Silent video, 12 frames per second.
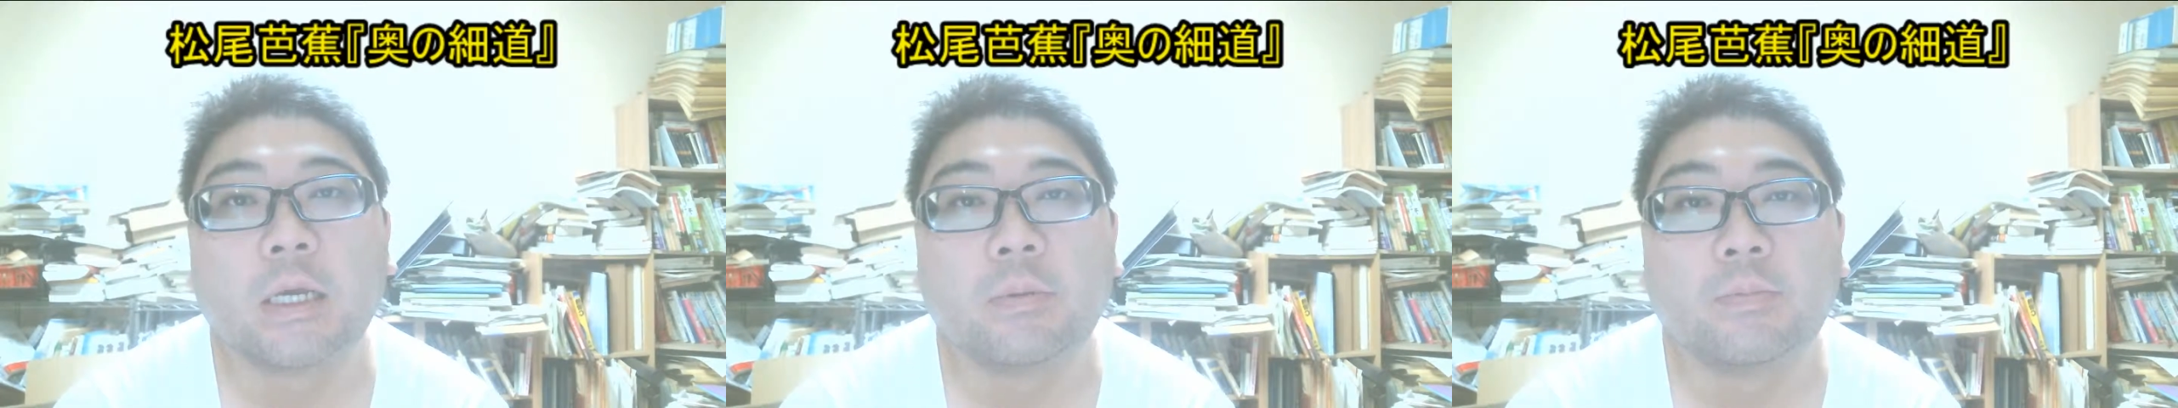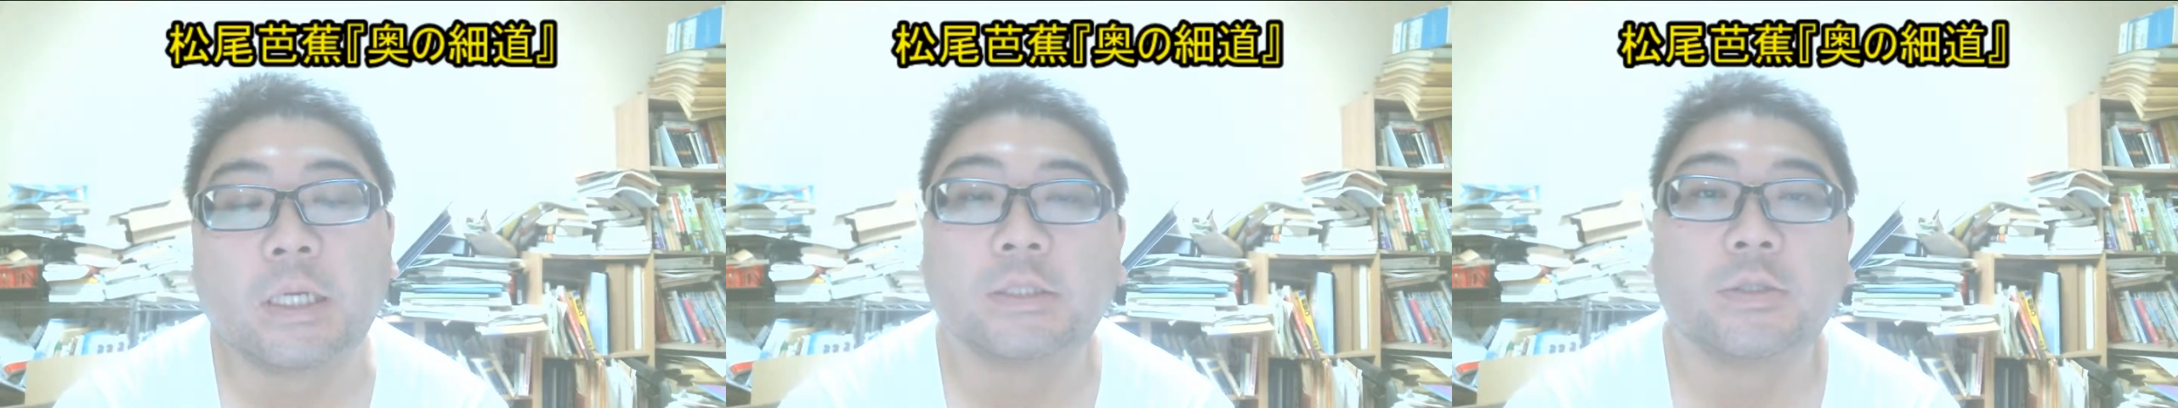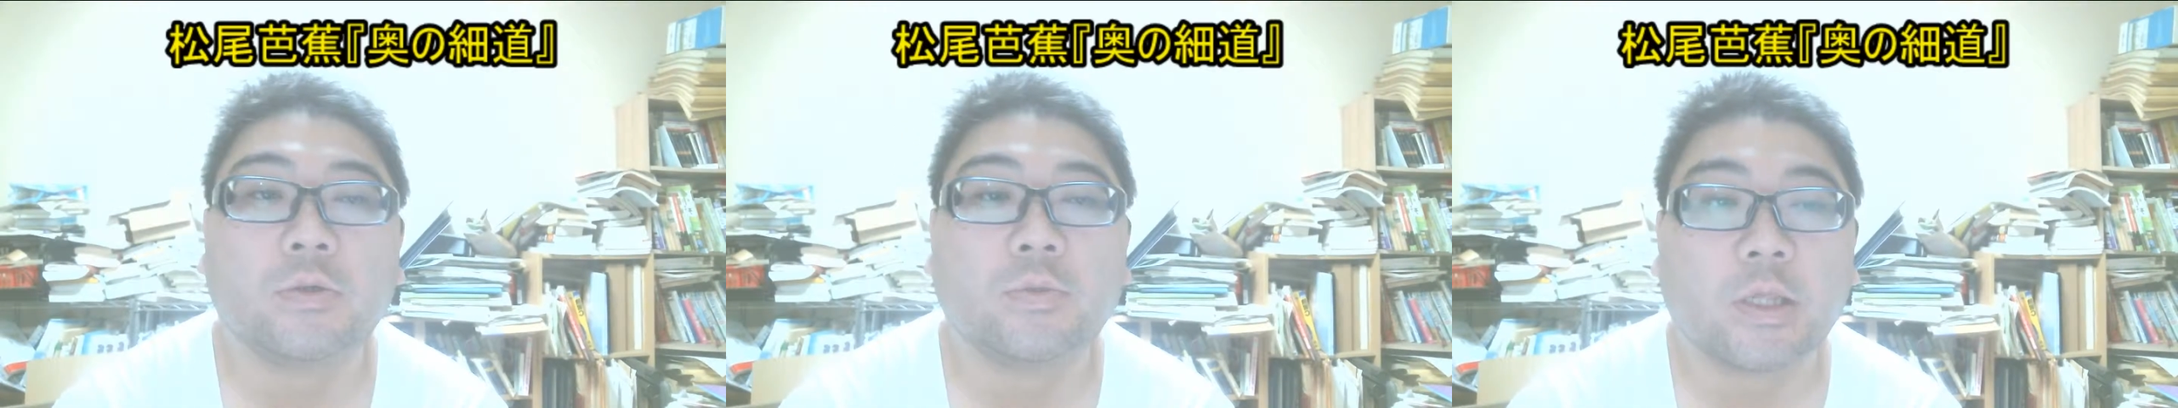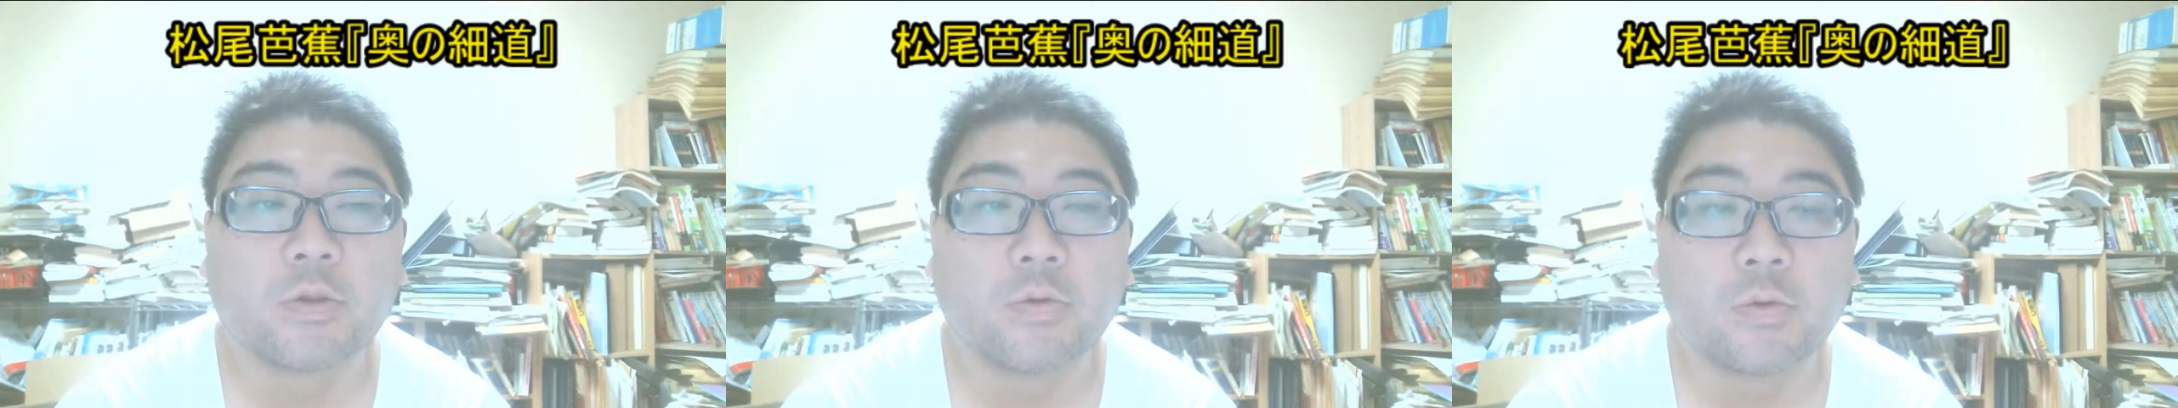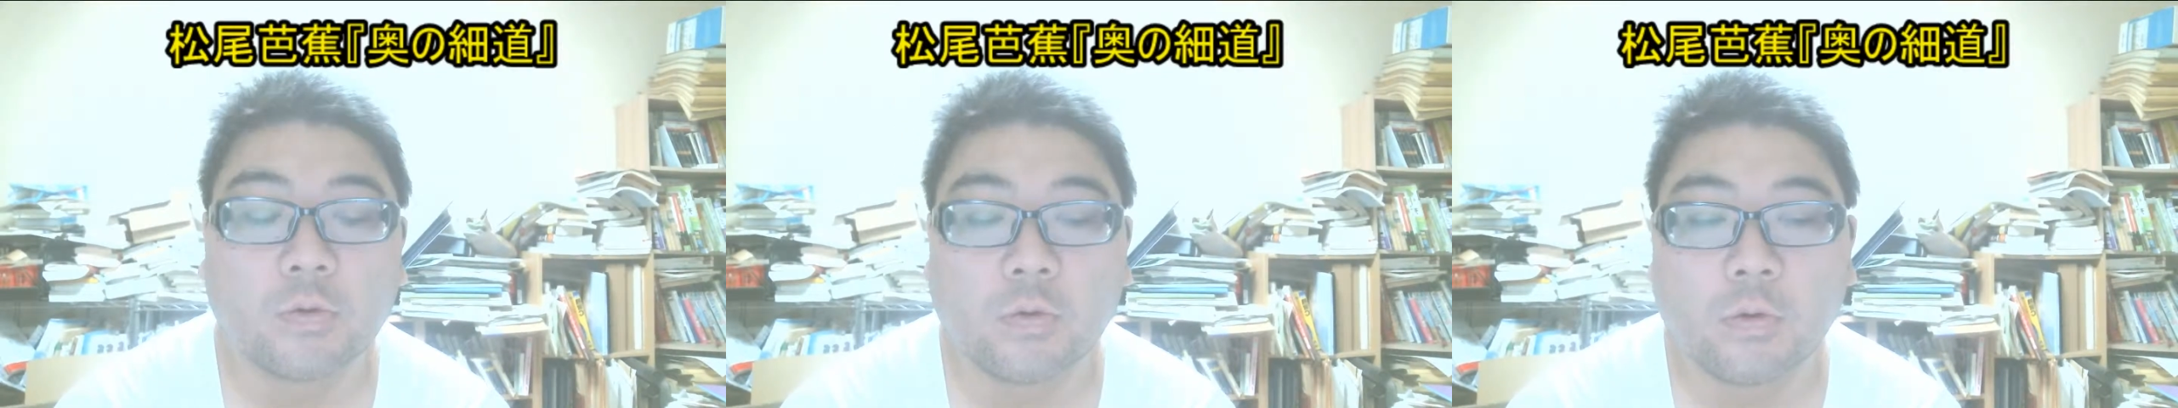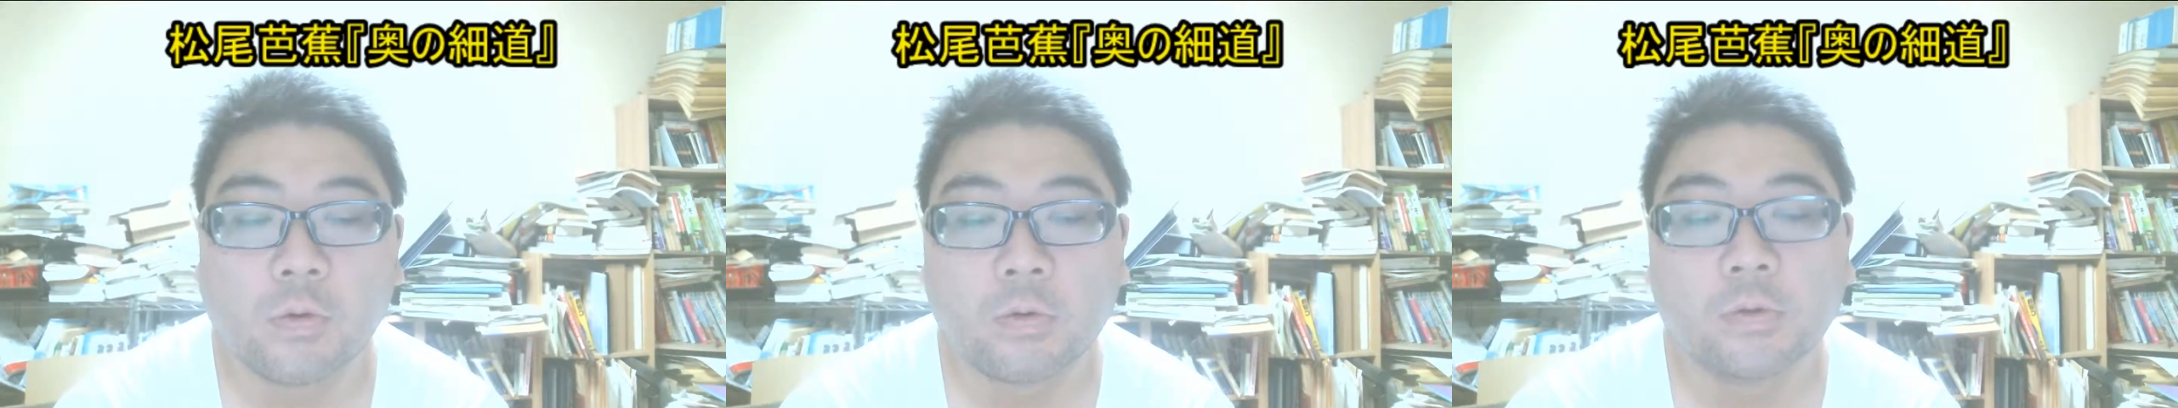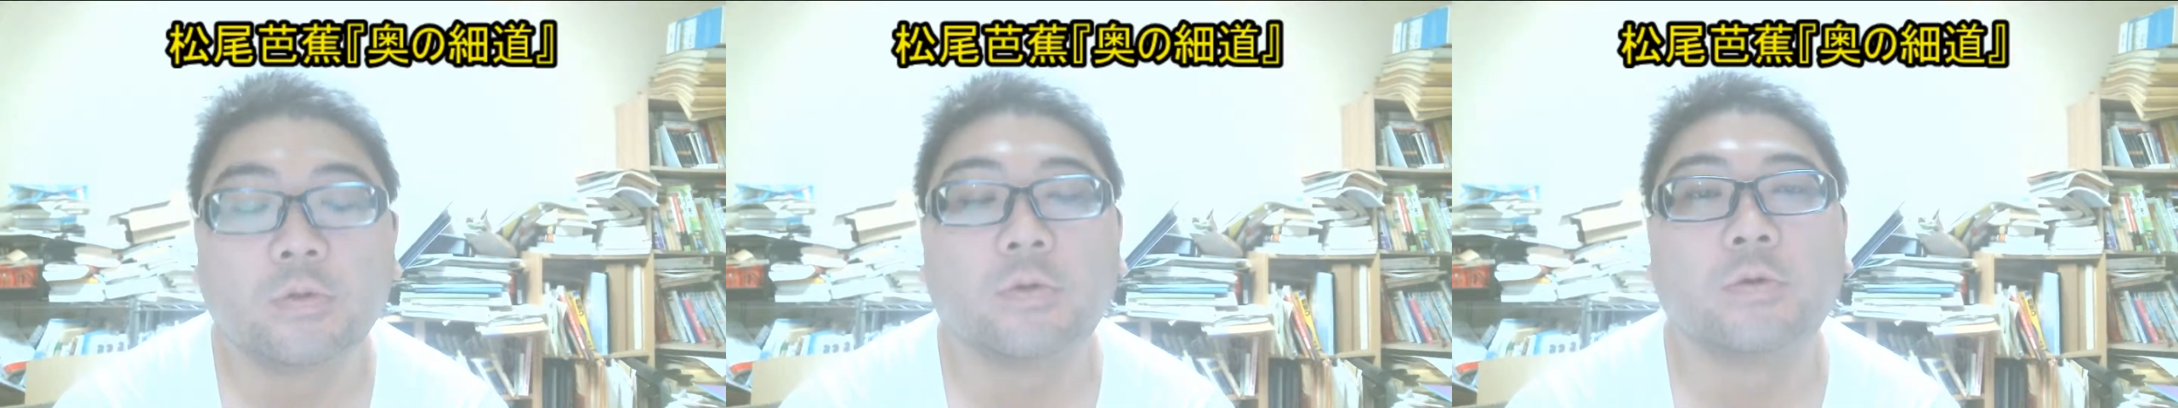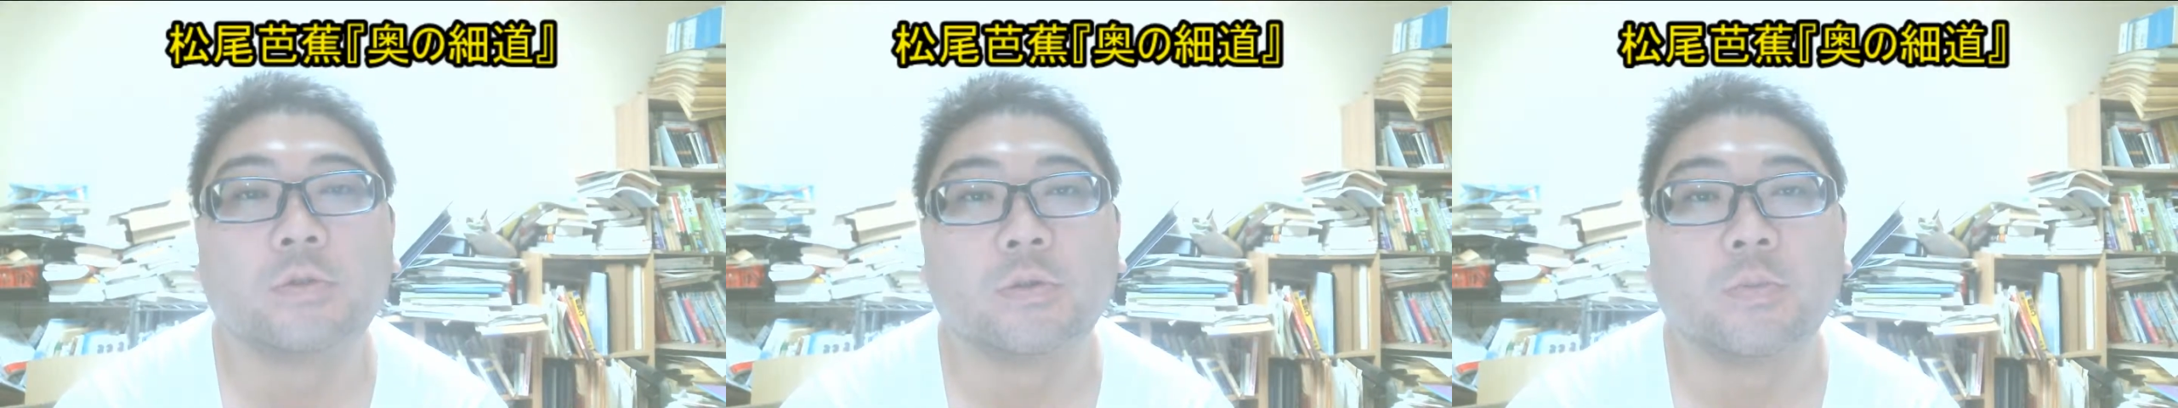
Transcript: 松尾芭蕉の奥の細